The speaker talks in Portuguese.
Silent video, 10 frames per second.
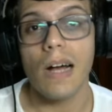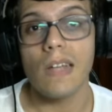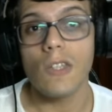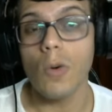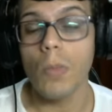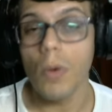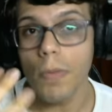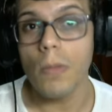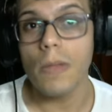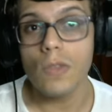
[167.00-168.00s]
Assim como eu,
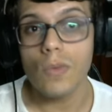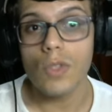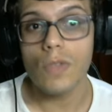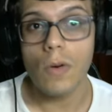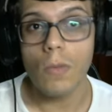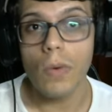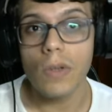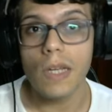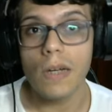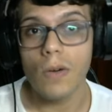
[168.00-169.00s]
pelo menos, não consigo ver com,
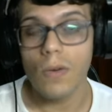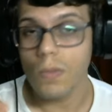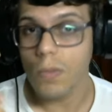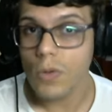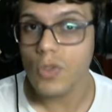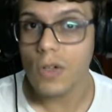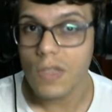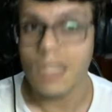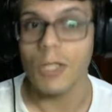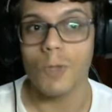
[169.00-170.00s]
boas, com bons olhos
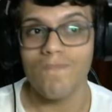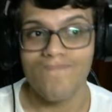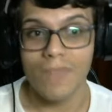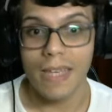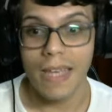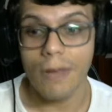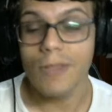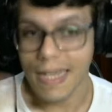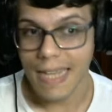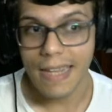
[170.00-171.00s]
o seguinte. Eu
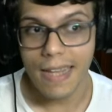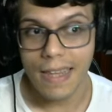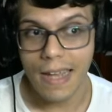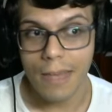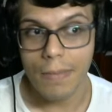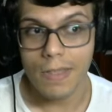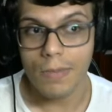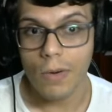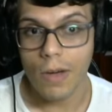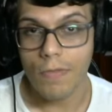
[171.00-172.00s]
sei, a Narida que tá aqui, mas é
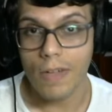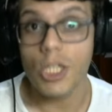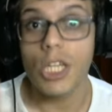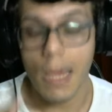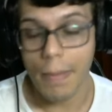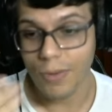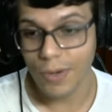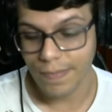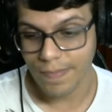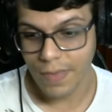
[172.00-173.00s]
porque eu quero falar de
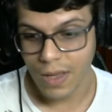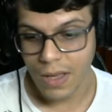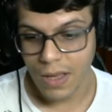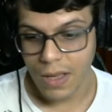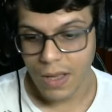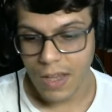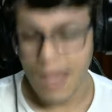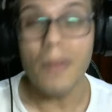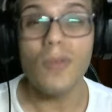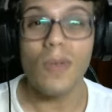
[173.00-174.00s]
queimadura.
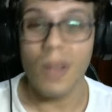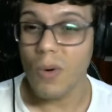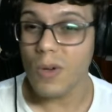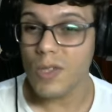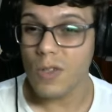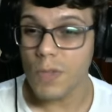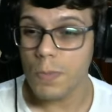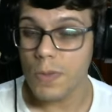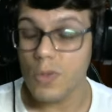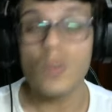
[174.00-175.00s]
Queimadura é um negócio que eu não
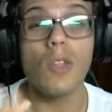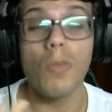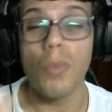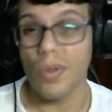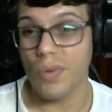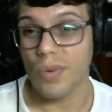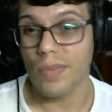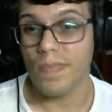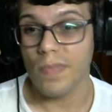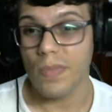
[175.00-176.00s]
vejo o pessoal usando muito.
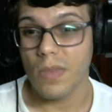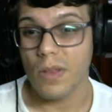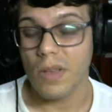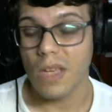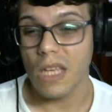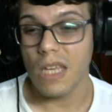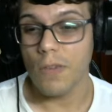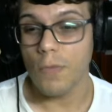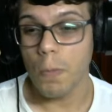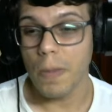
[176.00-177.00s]
E
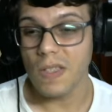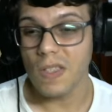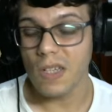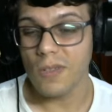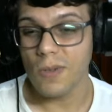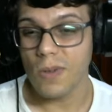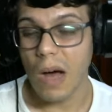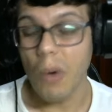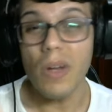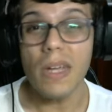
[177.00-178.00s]
que eu fico pensando,
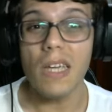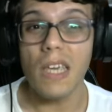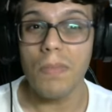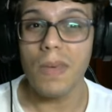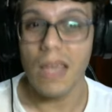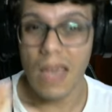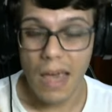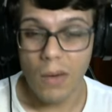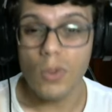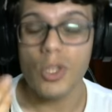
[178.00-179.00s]
a única equipe que
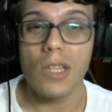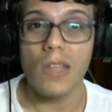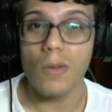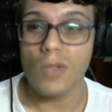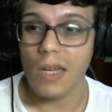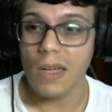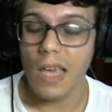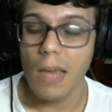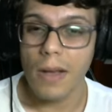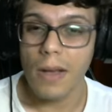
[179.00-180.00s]
eu já tentei usar
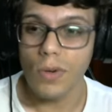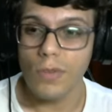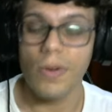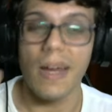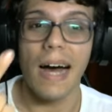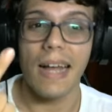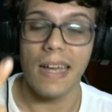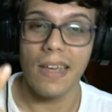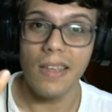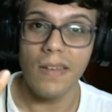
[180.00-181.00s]
queimadura foi a
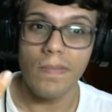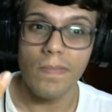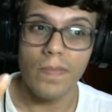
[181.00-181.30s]
Narida